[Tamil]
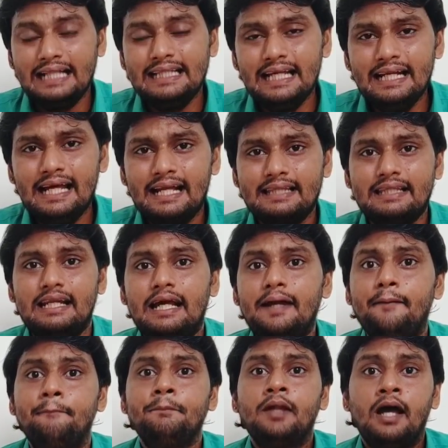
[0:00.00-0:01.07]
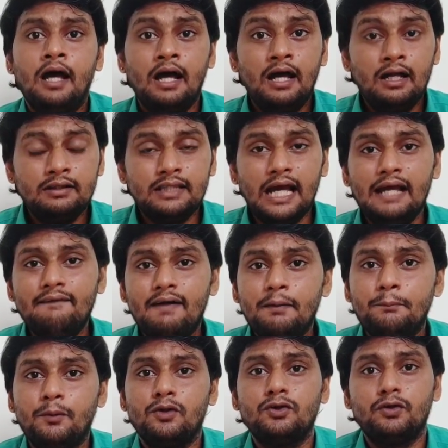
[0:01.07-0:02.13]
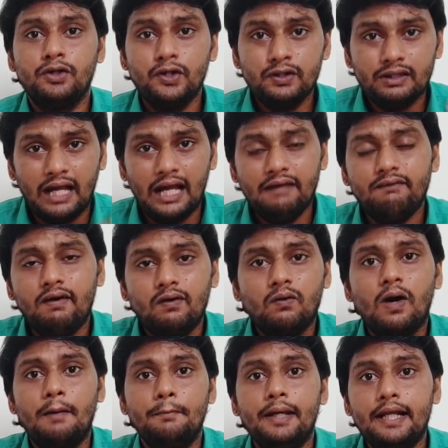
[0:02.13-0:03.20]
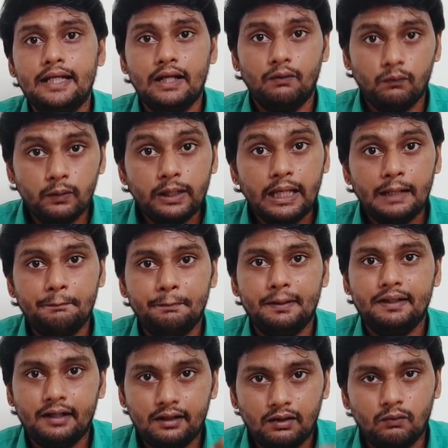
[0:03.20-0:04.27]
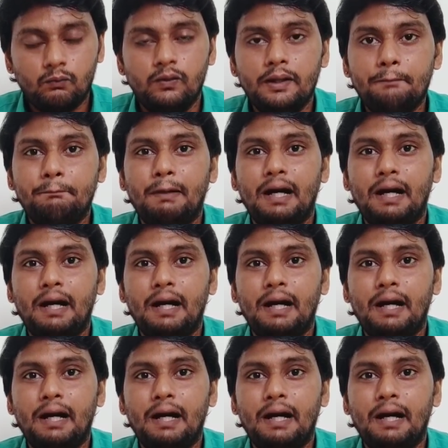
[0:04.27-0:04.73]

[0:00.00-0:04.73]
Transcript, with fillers: அதே நேரத்தில் தாய்வான் பொறுத்த வரைக்கும் தாய்வானுக்கும் அமெரிக்காவுக்கும் ஏற்பட்டிருக்கக்கூடிய